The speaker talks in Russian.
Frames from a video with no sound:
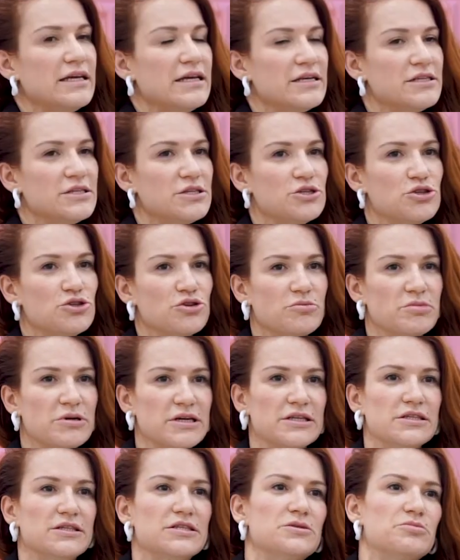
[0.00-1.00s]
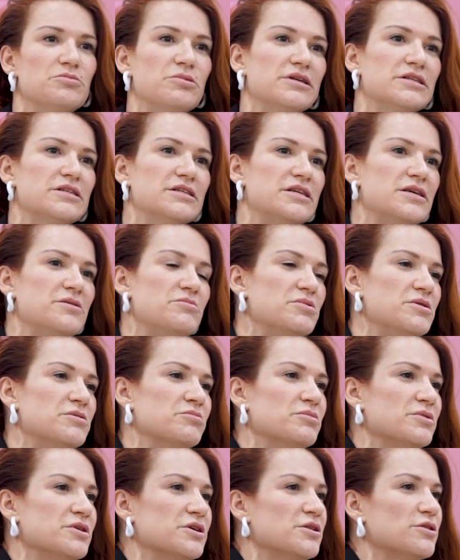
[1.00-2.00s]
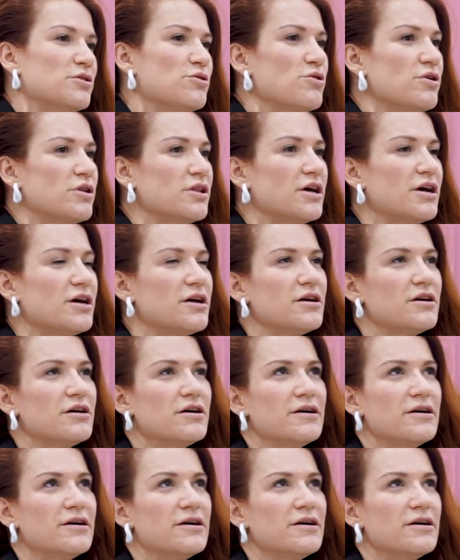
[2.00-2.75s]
Есть еще бренд испанский Бимба и Лола,